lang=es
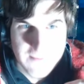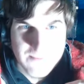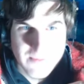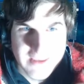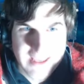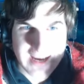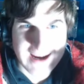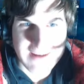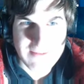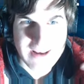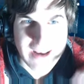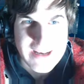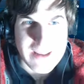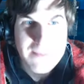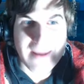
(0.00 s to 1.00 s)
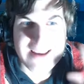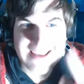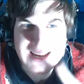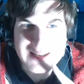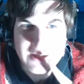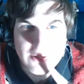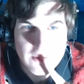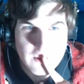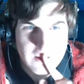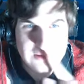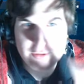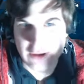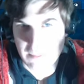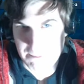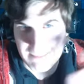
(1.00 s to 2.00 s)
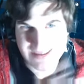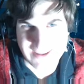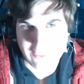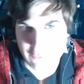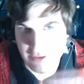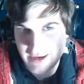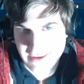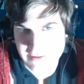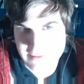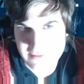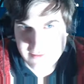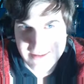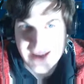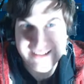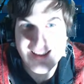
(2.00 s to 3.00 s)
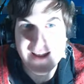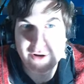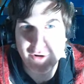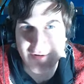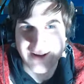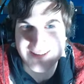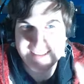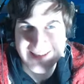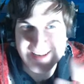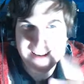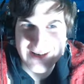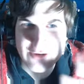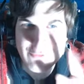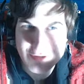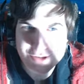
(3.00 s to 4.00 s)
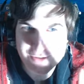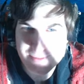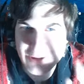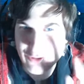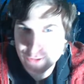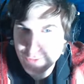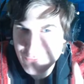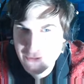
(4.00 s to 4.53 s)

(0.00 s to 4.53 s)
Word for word: Y acá vienen de maniático. Es tan espectacular eso. Es de Norlax. Este, este, tuve yo. Me costó un